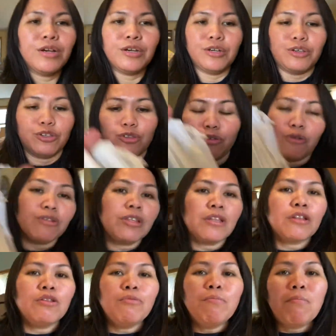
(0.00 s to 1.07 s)
So,
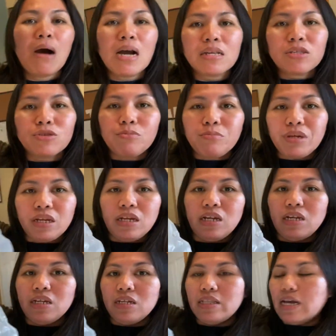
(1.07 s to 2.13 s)
tatlong box yung
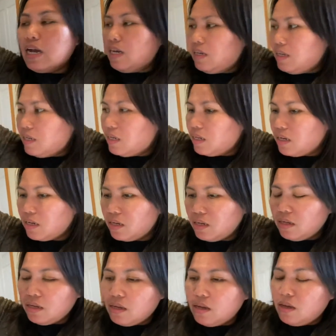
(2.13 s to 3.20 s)
binili ni daddy.
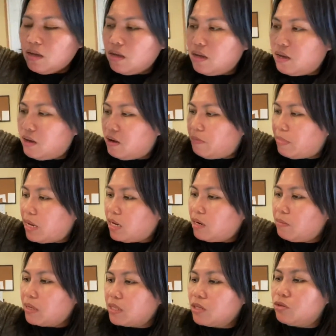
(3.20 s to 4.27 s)
Para
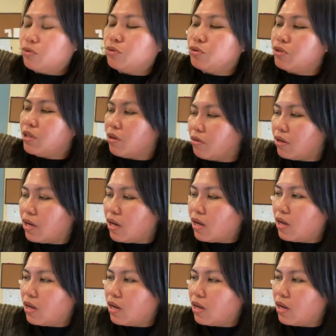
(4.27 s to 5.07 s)
masiguro daw na.